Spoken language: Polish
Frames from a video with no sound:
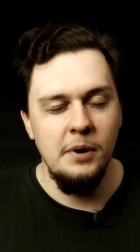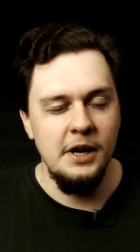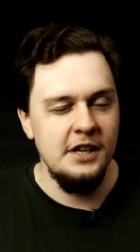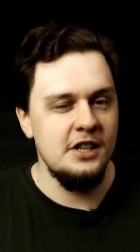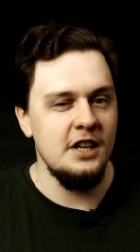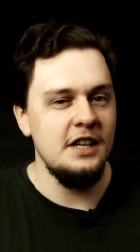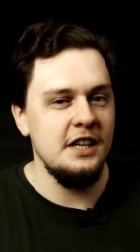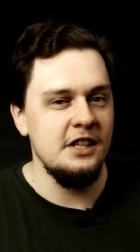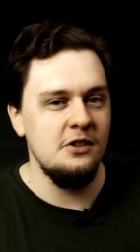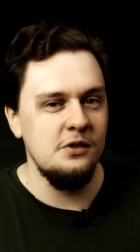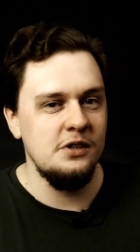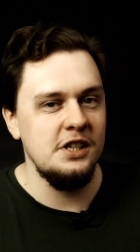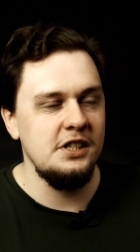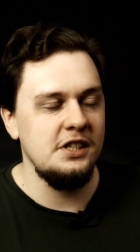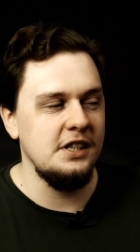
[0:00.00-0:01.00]
Bo jeżeli
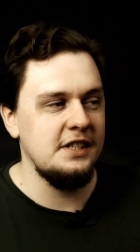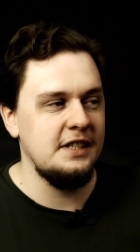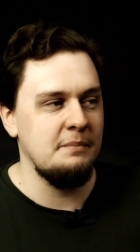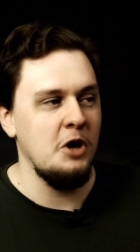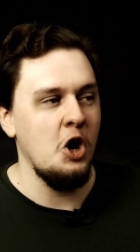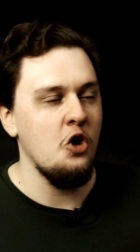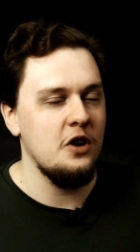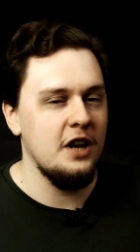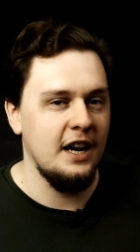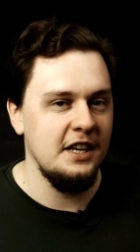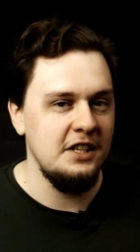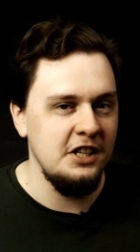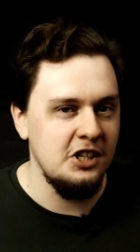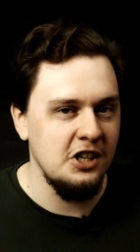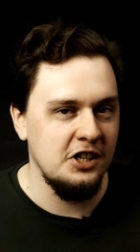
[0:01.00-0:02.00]
jednocześnie chcemy
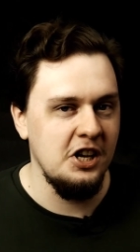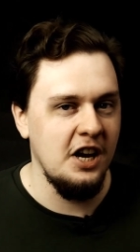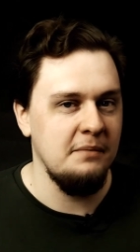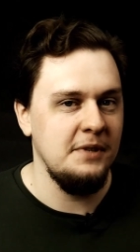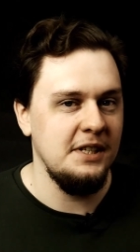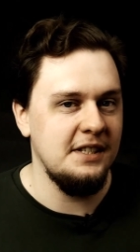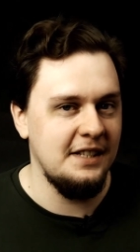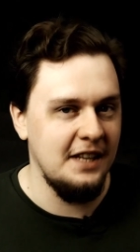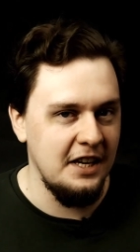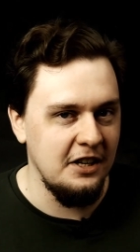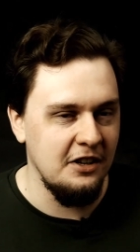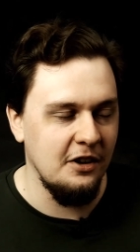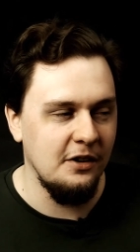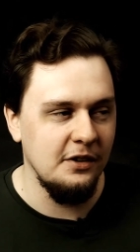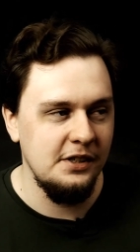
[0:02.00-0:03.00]
ograniczać
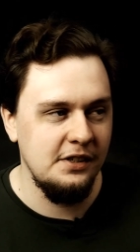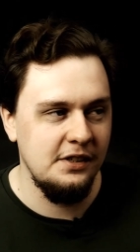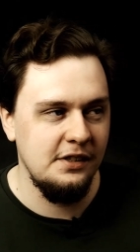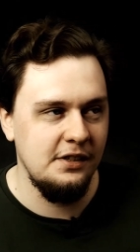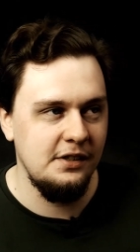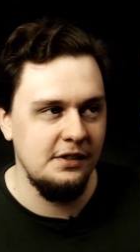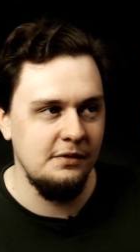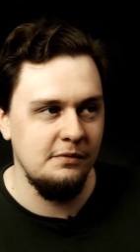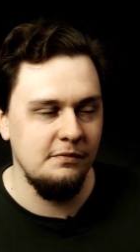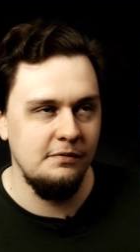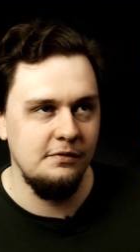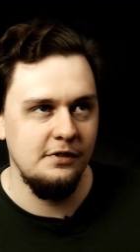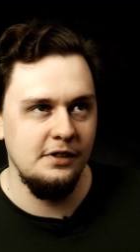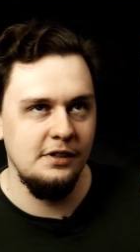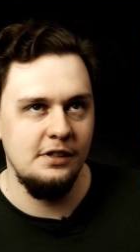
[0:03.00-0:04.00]
emisyjność
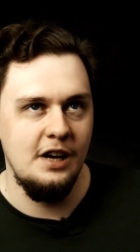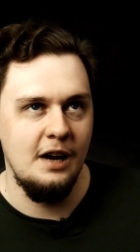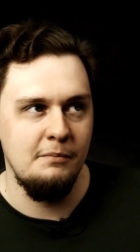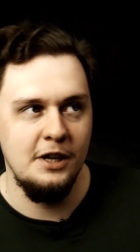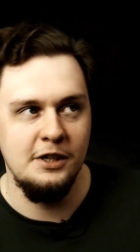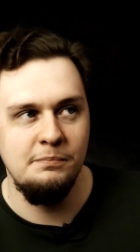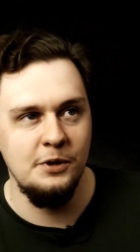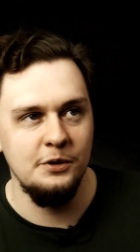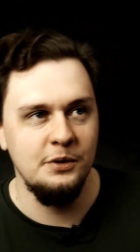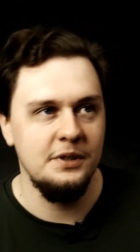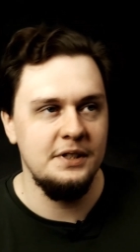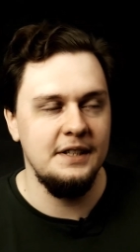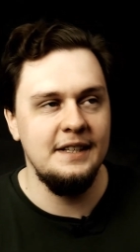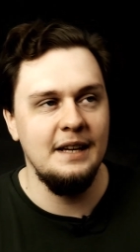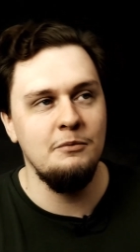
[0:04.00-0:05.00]
w ramach
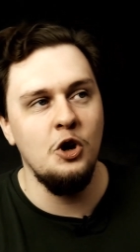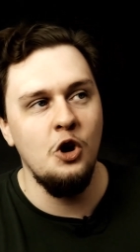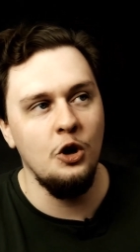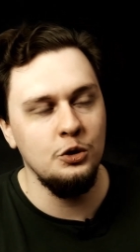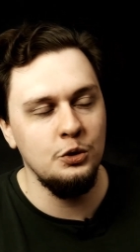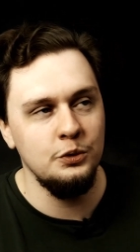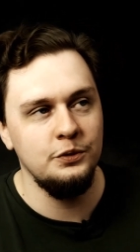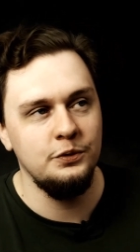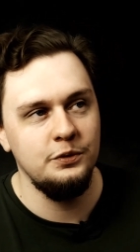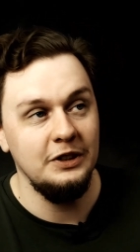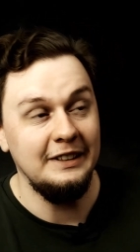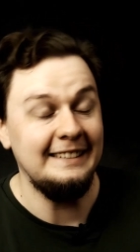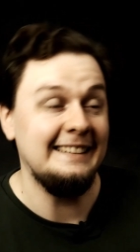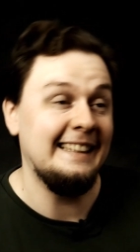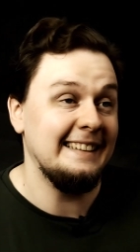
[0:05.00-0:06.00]
produkcji samochodów
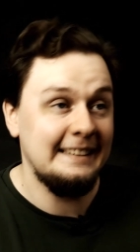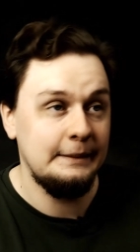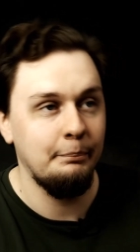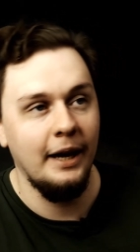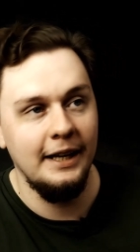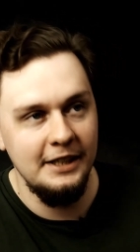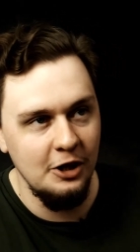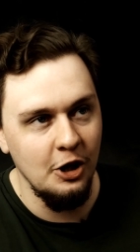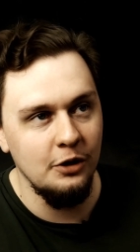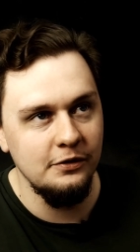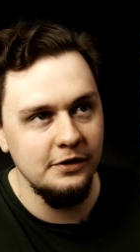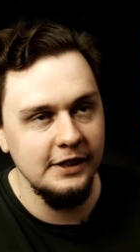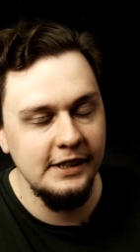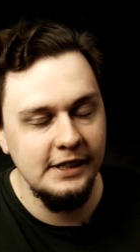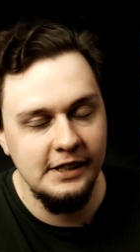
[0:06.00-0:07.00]

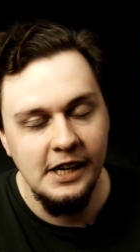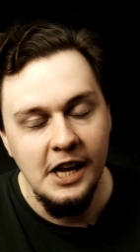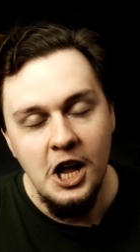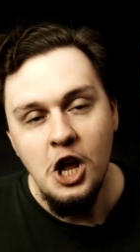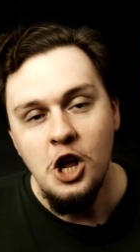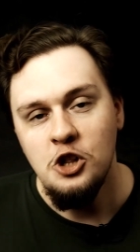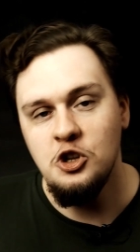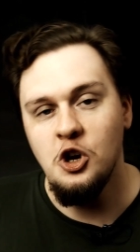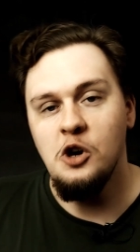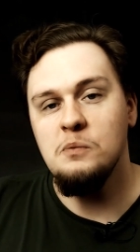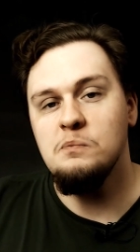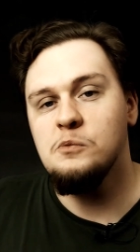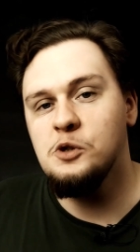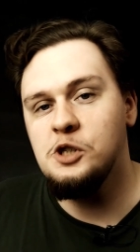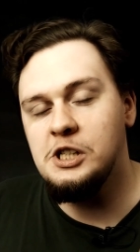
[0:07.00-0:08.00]
niespalinowych, to
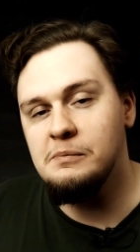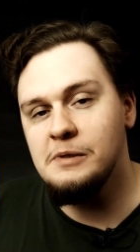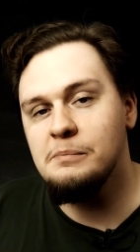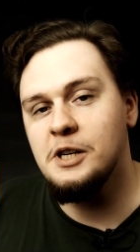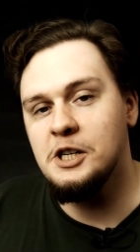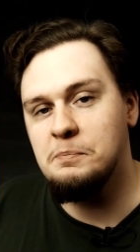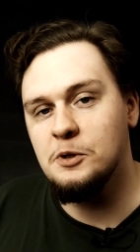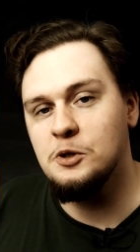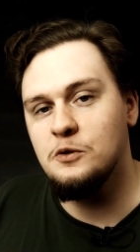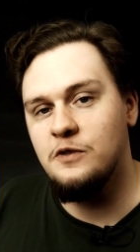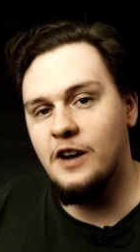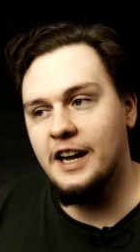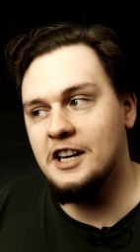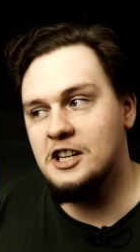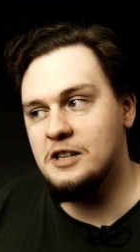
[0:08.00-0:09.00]
musimy brać pod
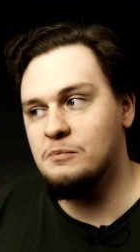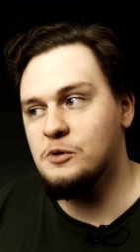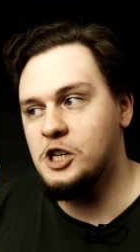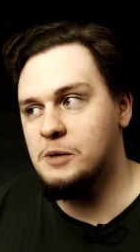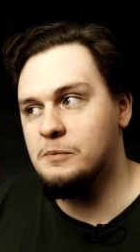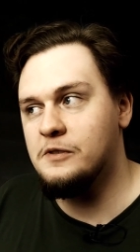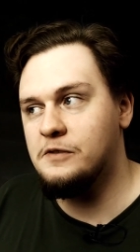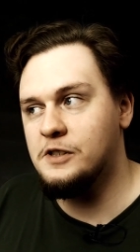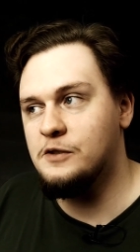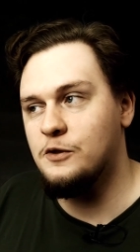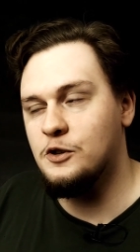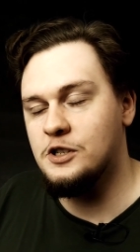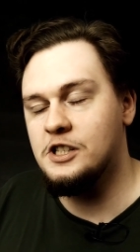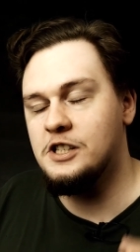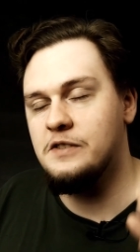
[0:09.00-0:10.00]
uwagę, że musimy
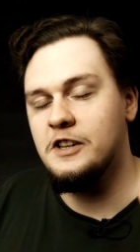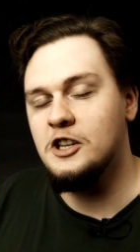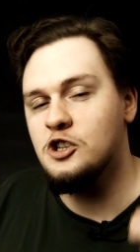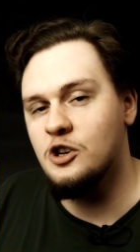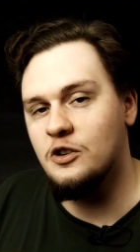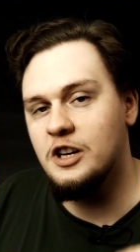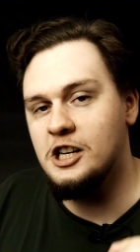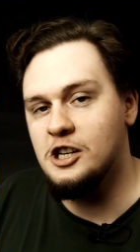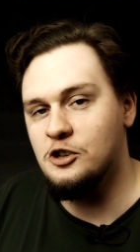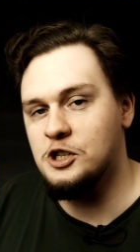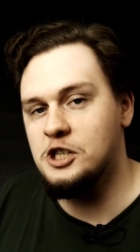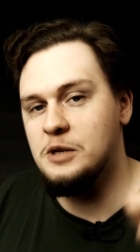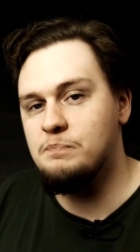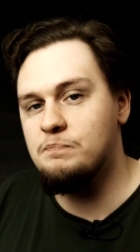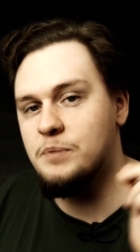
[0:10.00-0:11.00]
wytworzyć zwiększone
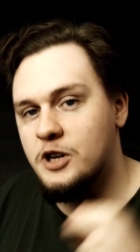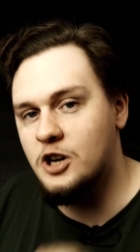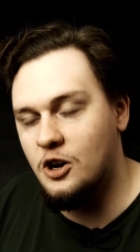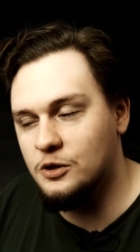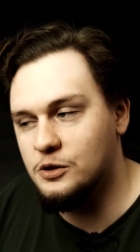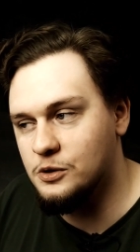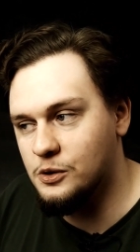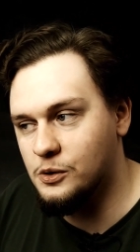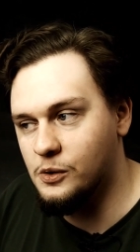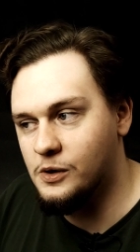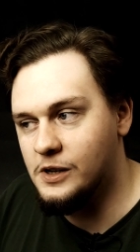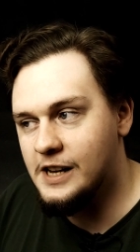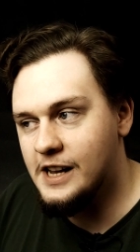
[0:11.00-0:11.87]
ilości prądu.